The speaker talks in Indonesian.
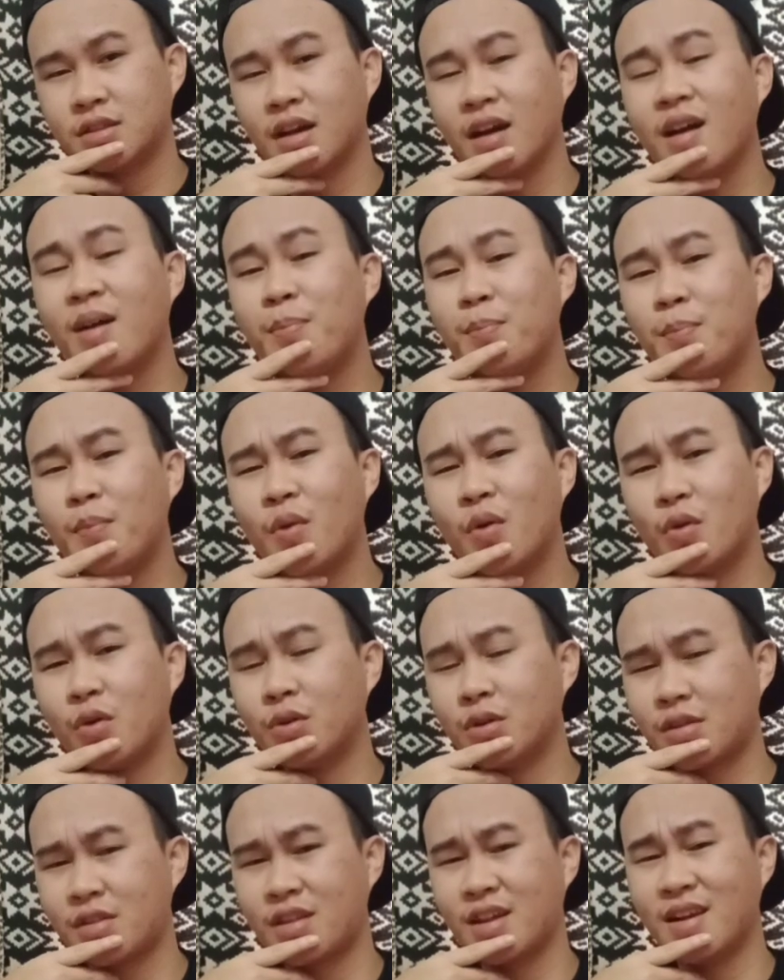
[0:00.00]
cakap
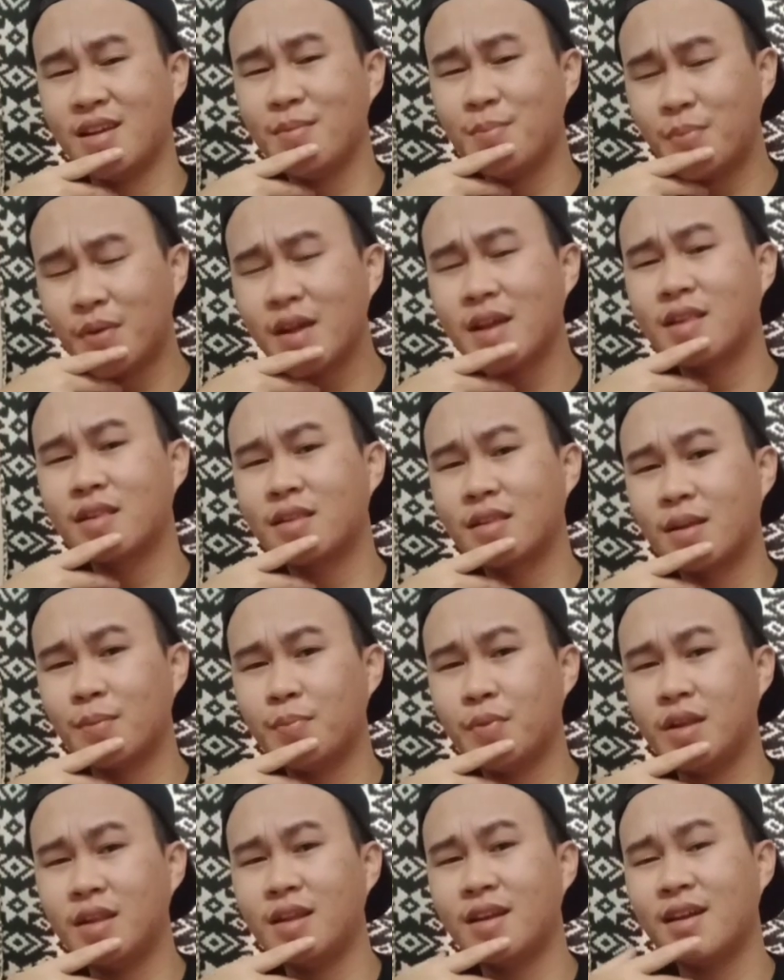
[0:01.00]
mau celebrate
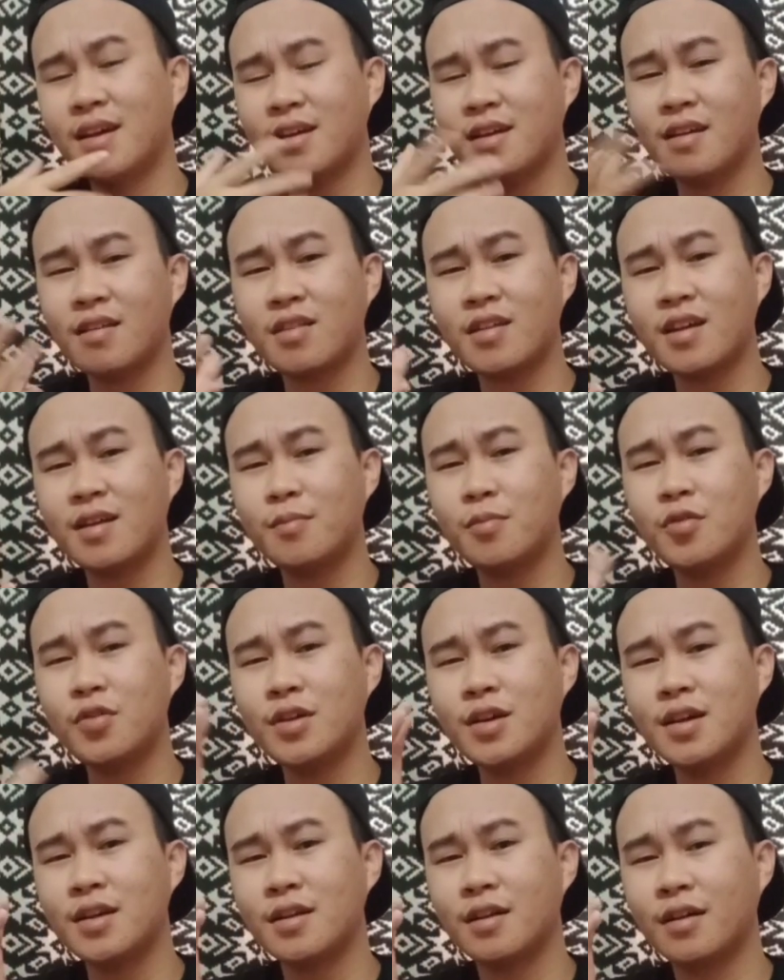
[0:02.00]
tapi tidak hiasan pun
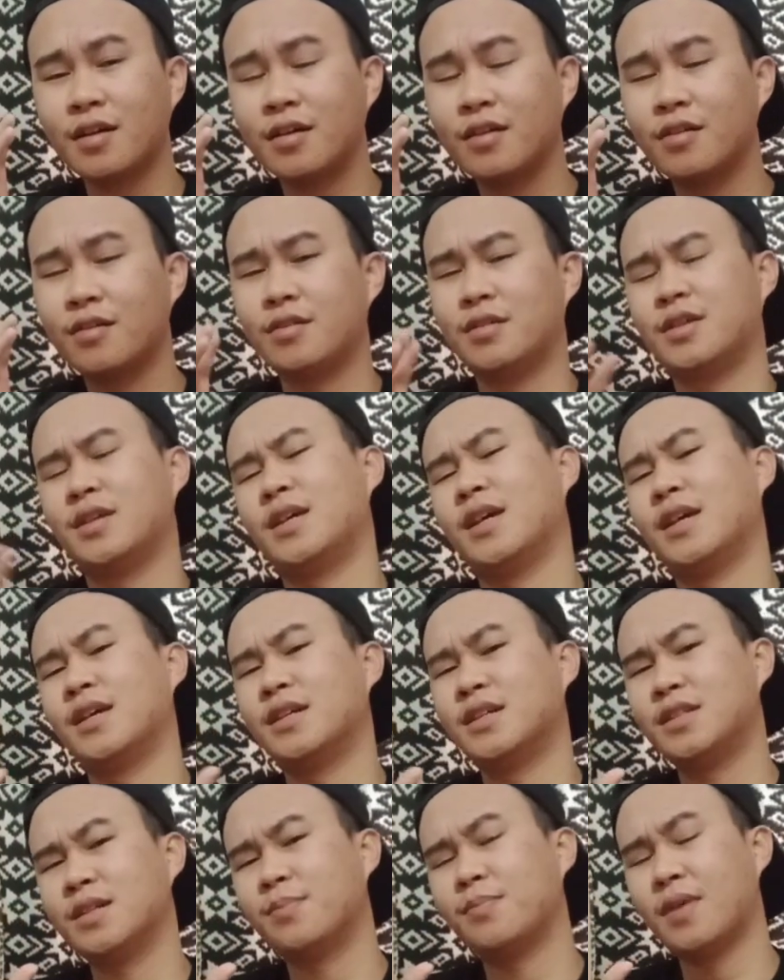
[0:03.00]
kan Oke,
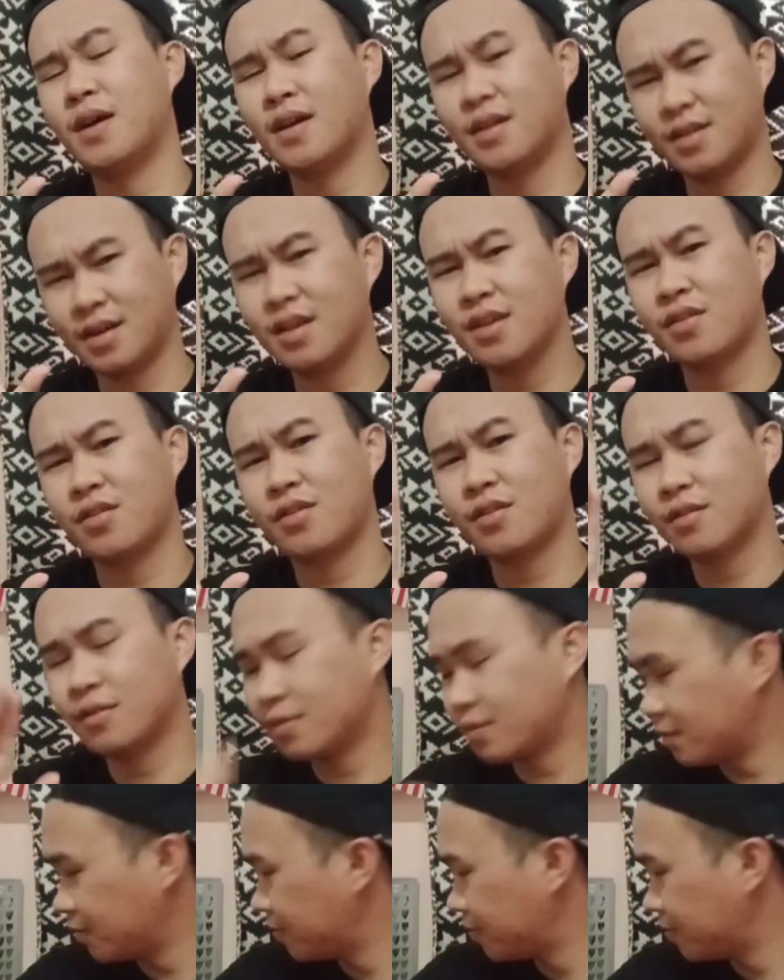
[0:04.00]
kecap ah, guys.